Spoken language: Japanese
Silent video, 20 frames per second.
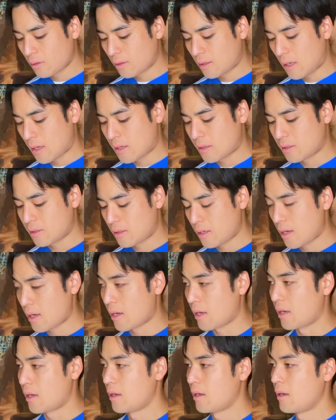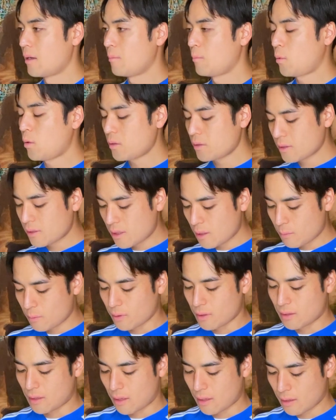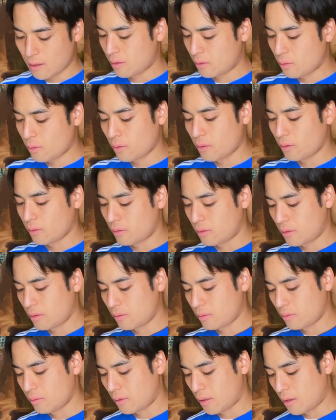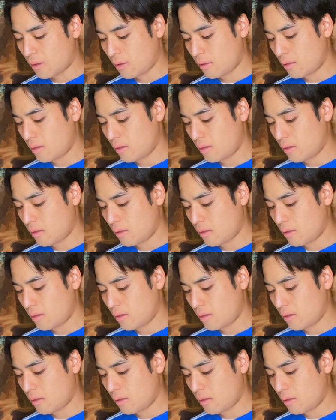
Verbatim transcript: に対してポジティブにね、行こうよっていうような。